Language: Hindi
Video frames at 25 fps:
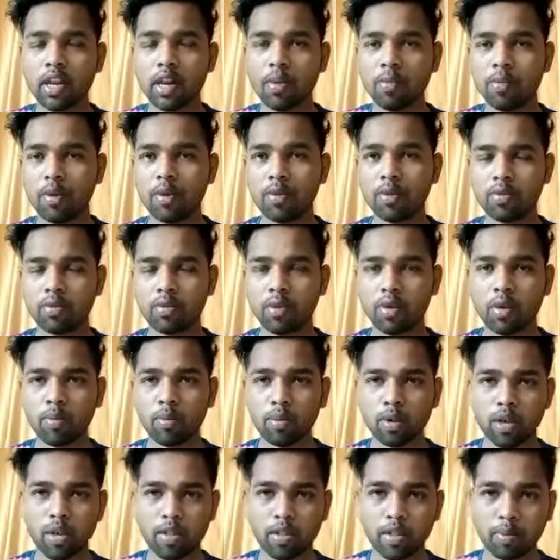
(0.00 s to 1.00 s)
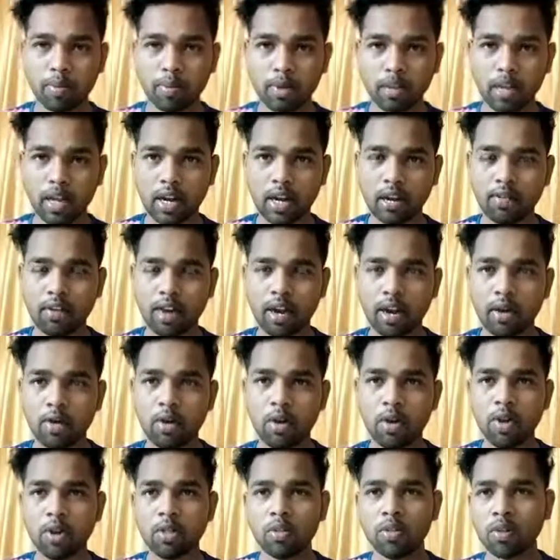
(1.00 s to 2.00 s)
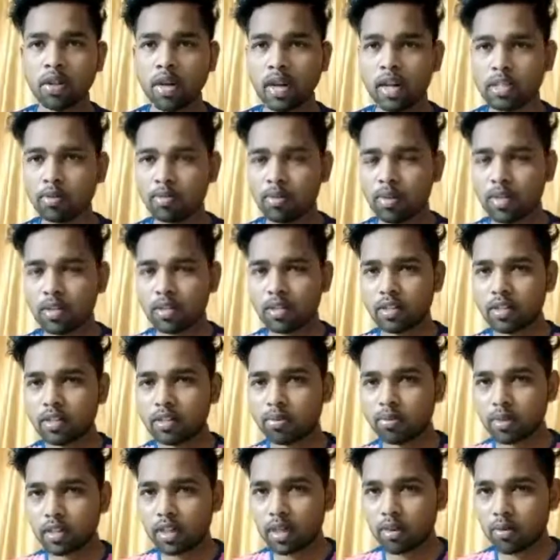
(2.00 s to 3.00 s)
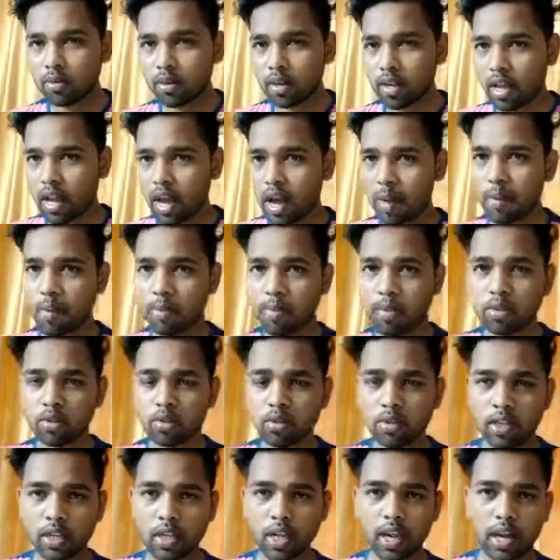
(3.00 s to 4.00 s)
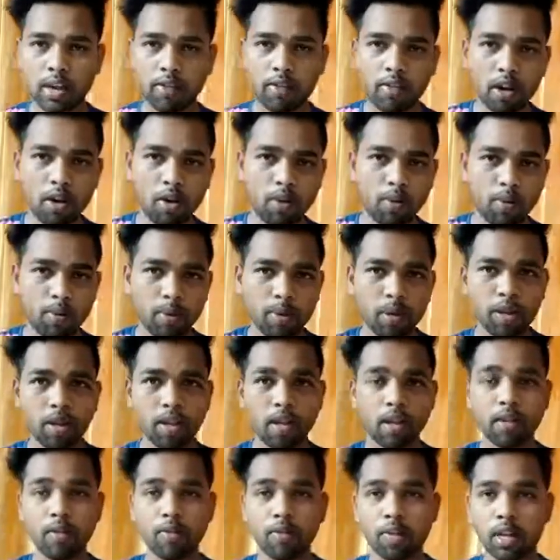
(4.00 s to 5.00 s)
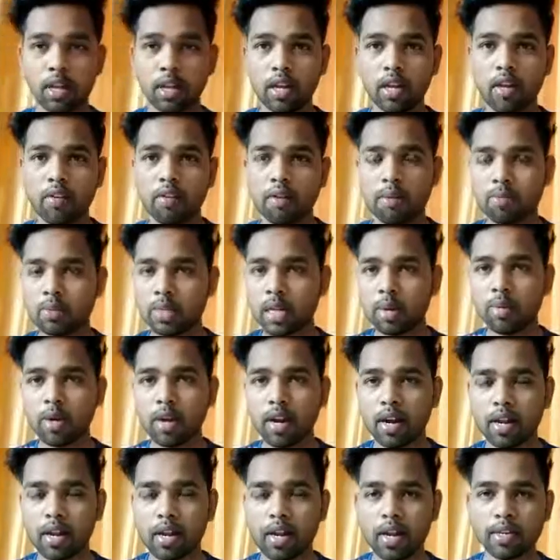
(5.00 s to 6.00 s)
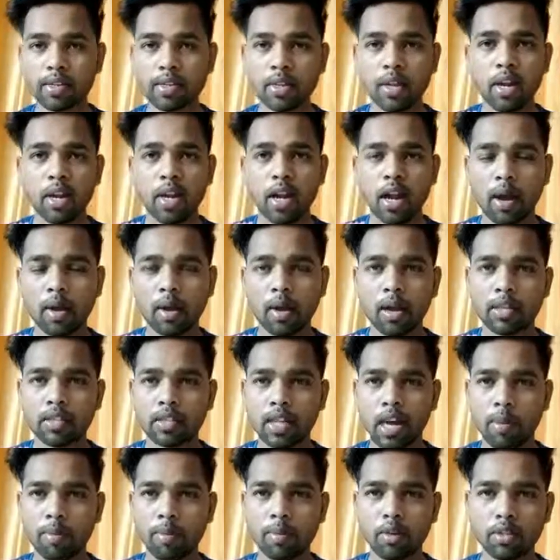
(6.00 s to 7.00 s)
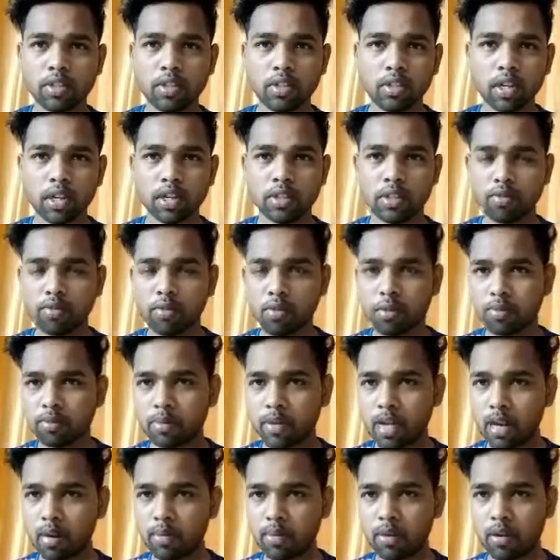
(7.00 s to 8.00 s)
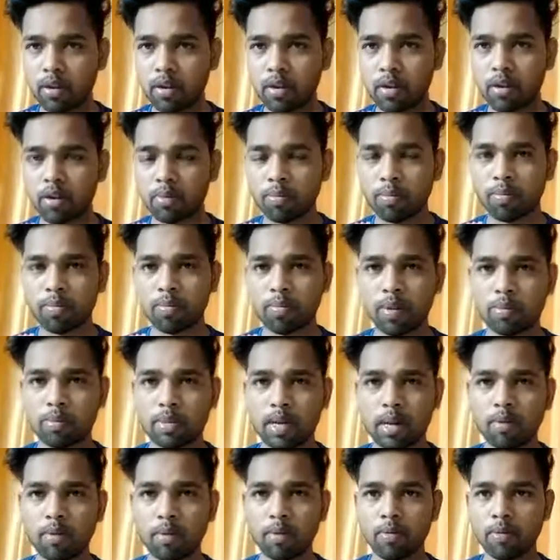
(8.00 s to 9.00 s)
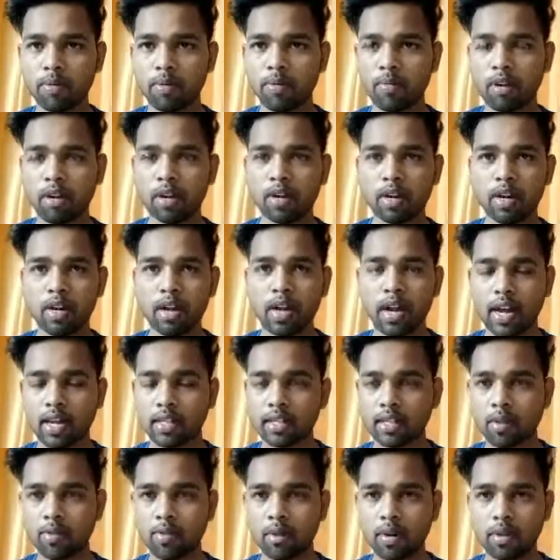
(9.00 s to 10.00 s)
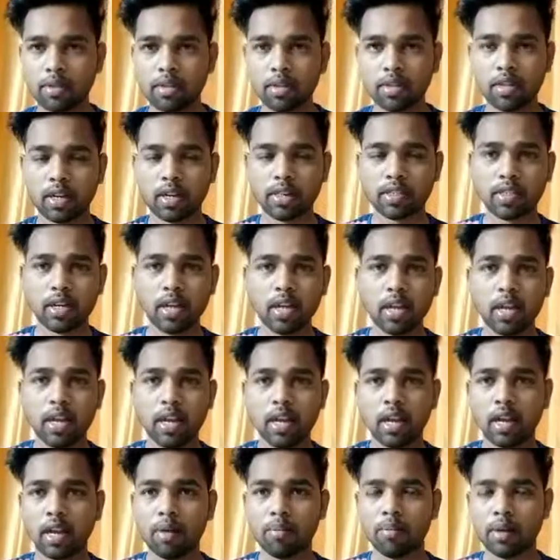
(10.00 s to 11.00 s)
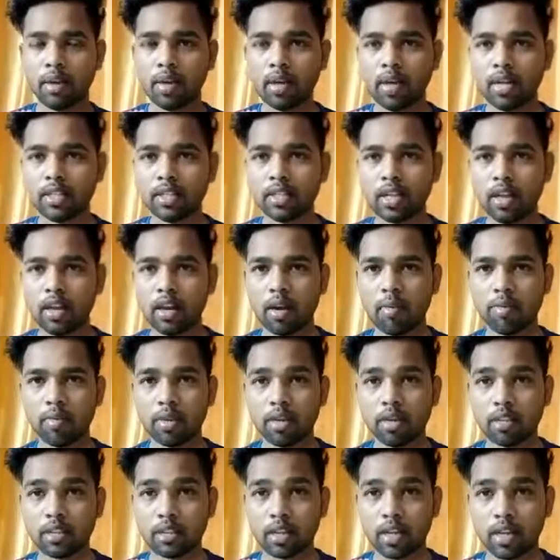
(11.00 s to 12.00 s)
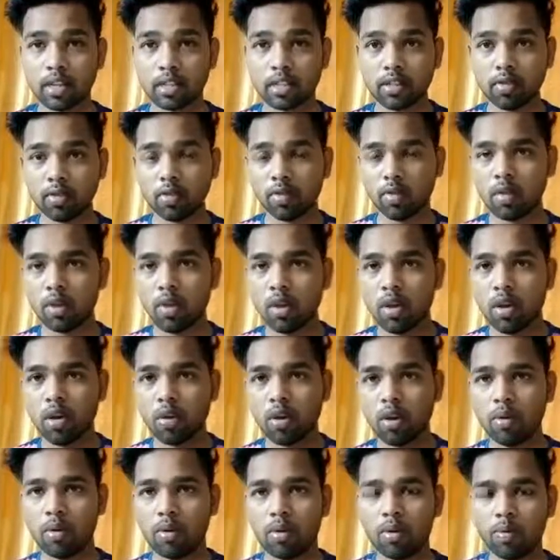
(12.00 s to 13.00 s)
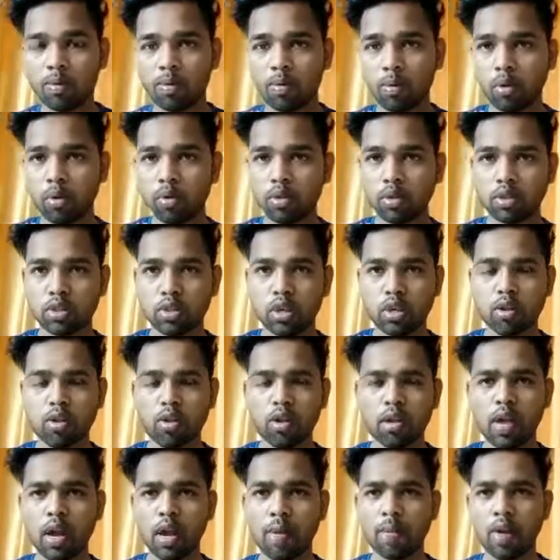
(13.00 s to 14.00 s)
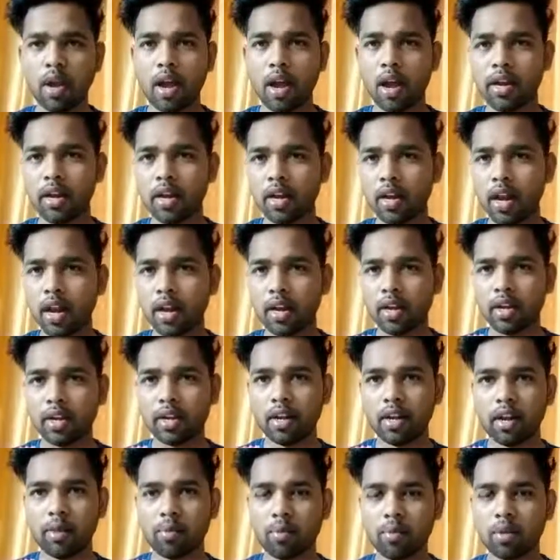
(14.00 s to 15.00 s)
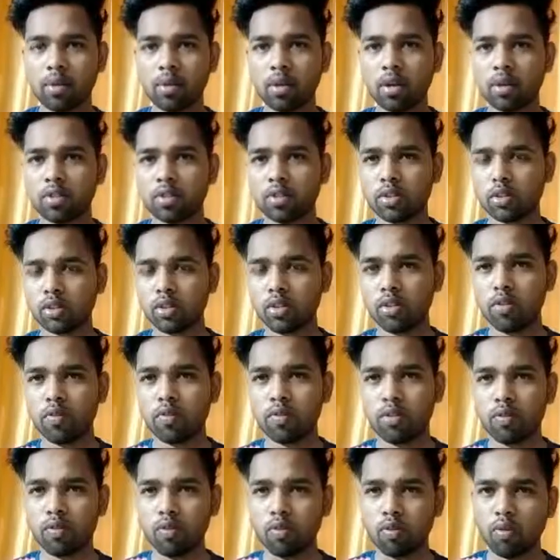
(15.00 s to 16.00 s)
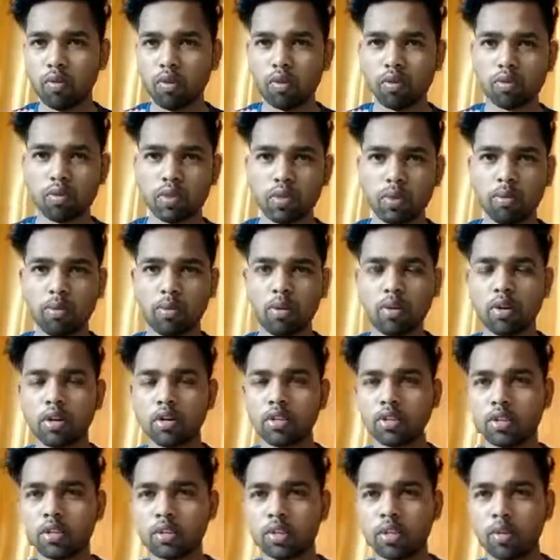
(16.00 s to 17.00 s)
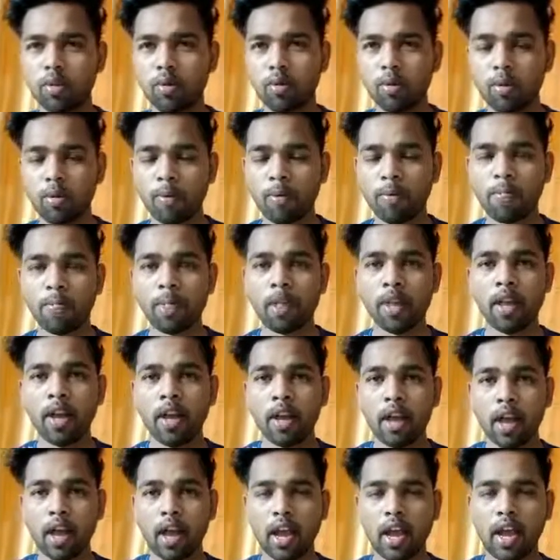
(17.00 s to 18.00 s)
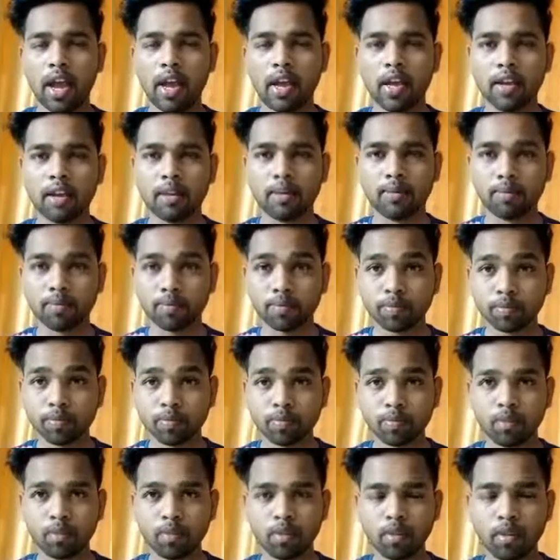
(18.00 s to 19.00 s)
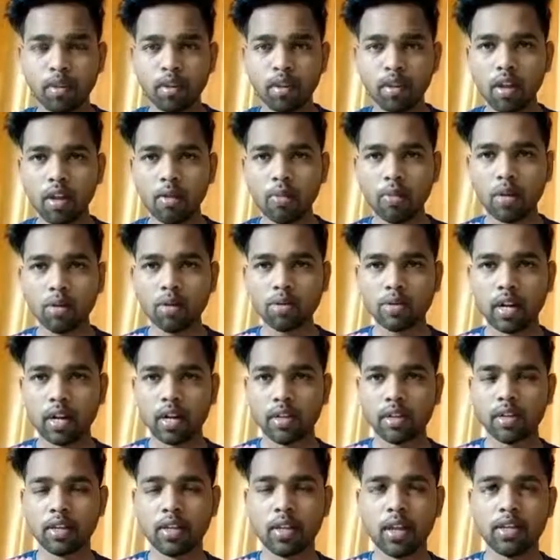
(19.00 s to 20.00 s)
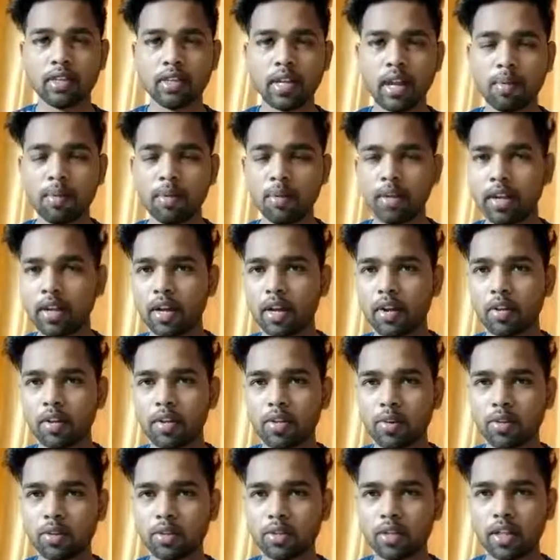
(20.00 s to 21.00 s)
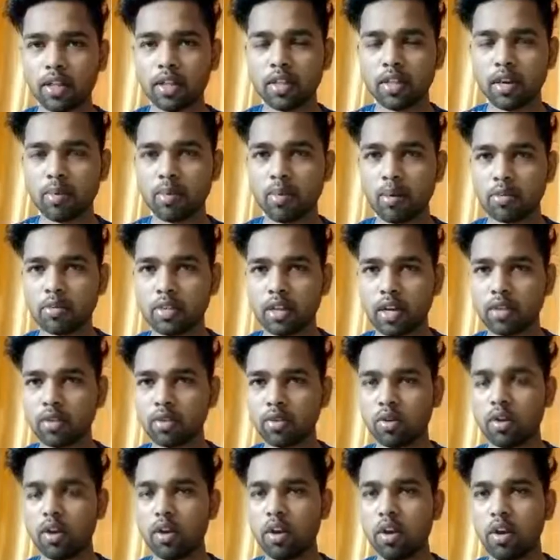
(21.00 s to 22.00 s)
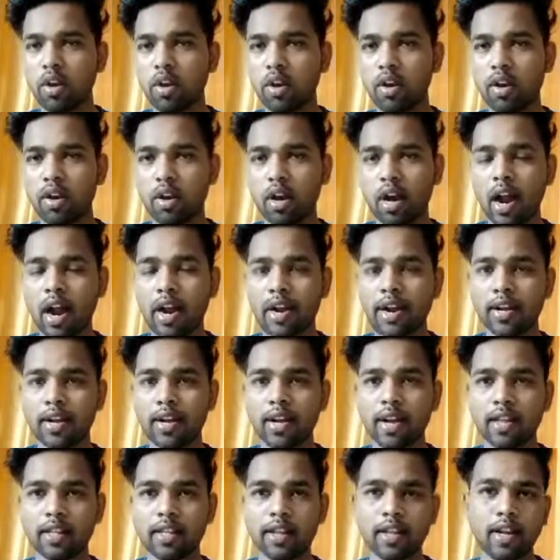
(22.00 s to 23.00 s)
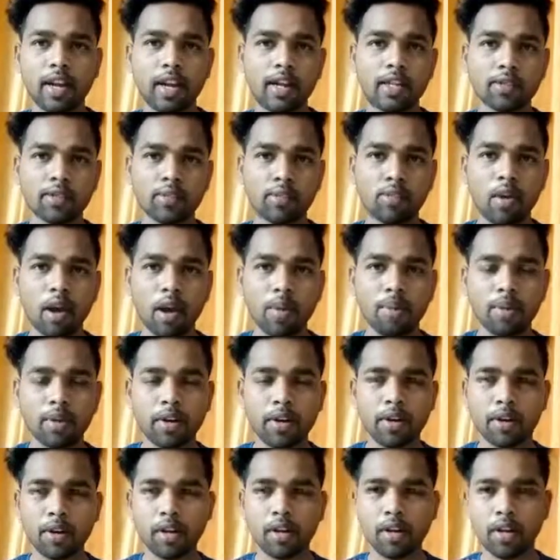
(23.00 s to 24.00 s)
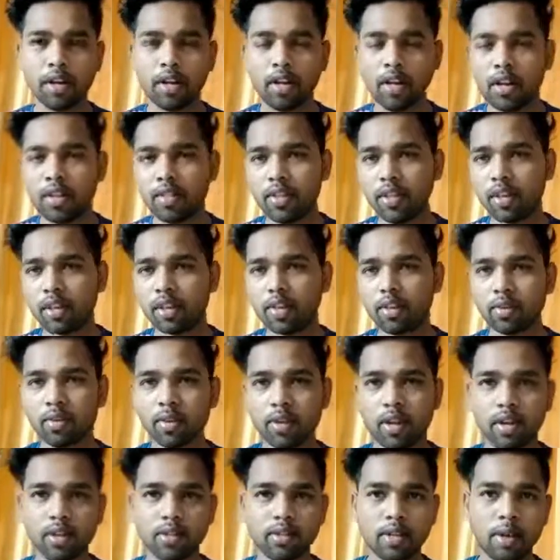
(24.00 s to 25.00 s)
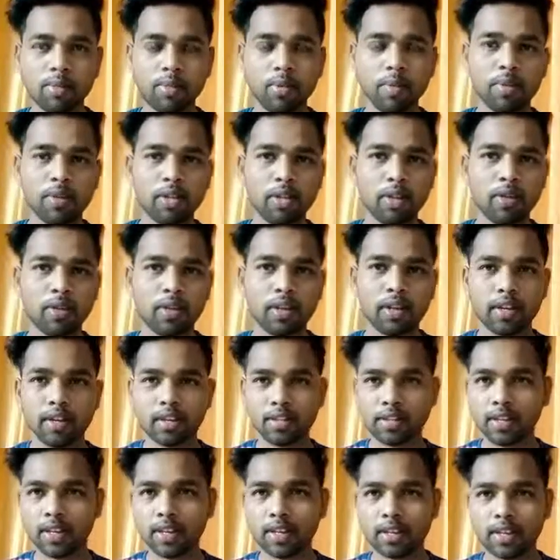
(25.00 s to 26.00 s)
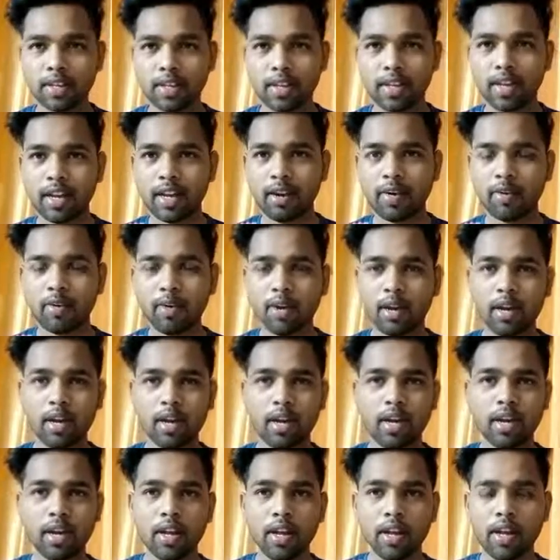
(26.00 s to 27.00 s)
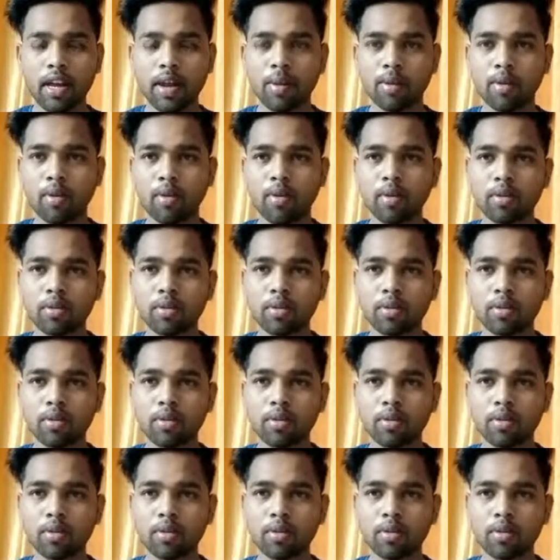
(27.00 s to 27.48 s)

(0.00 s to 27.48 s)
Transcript: मैं इस वीडियो में के अंदर बताने वाला हूँ तो गाइस मैं एक चीज़ बता दूँ कि यहाँ पे मैं जो सिखाने वाला हूँ फ्री एक फ्री का वेबसाइट बनाने गाइस अब गाइस आपको अच्छी तरह से वेबसाइट वेबसाइट पे वर्क करना आ जाए मतलब अच्छी तरह से काम करना आ जाए आप किस तरह से मतलब पोस्ट यहाँ पे आर्टिकल अपलोड कर सकते हो अपने फोटोज अपलोड कर सकते हो एंड बहुत सारा गाइस आपने देखा होगा न्यूज़ के अंदर बहुत सारे जो आर्टिकल आते हैं गाइस वो आप रीड कर देखते हो तो गाइस आपको पता होगा किस तरह से लिखा होगा या आपको